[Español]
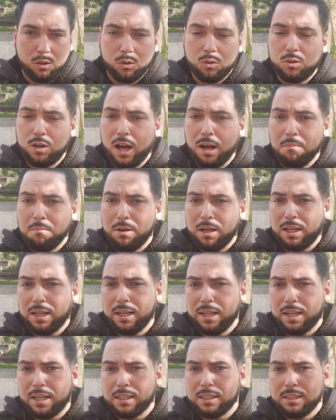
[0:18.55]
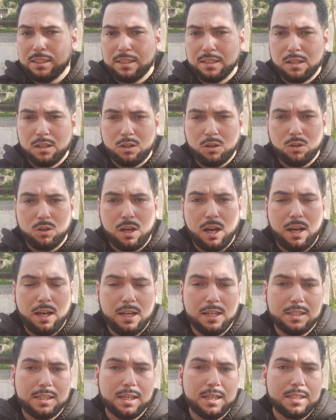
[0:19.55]
un arma real con las
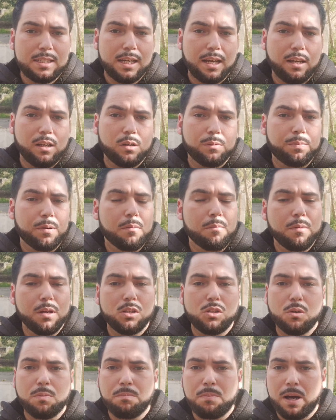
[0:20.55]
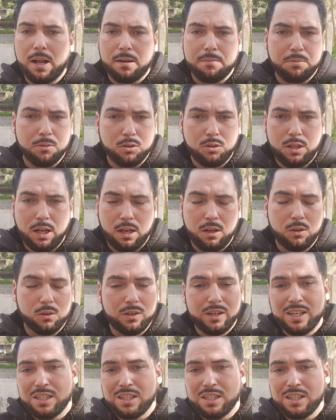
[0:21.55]
licencias y los permisos para portarlo.